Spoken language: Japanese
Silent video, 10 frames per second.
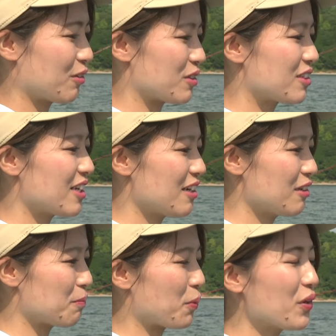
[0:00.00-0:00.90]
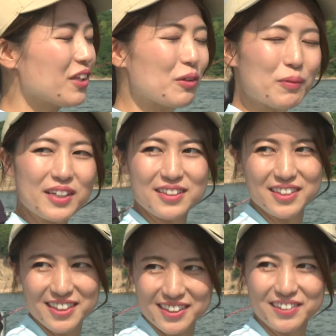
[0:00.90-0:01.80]
こう釣れるポイントまで連
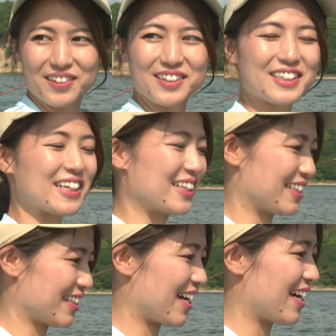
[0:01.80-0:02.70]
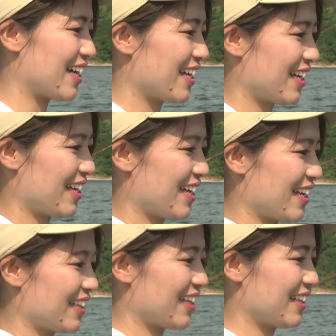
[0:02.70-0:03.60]
れてってくれるじゃないですか。
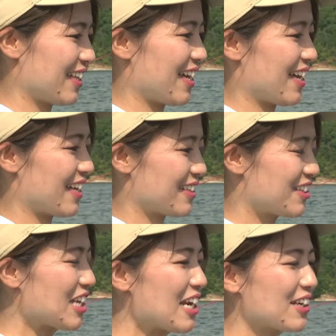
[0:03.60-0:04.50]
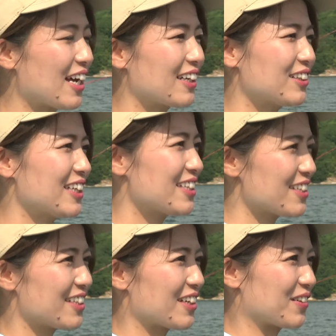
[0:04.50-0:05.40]
なんで釣れる確
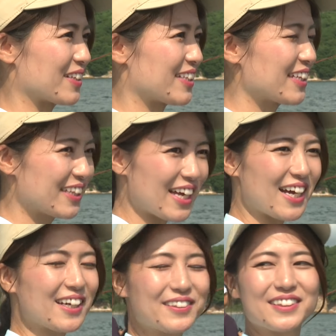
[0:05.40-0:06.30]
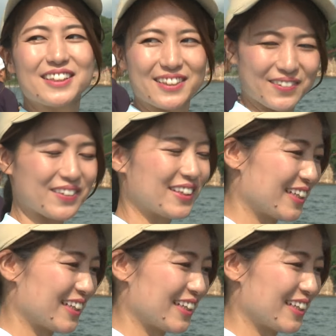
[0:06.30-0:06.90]
率っていうのは絶対上がるんですよ。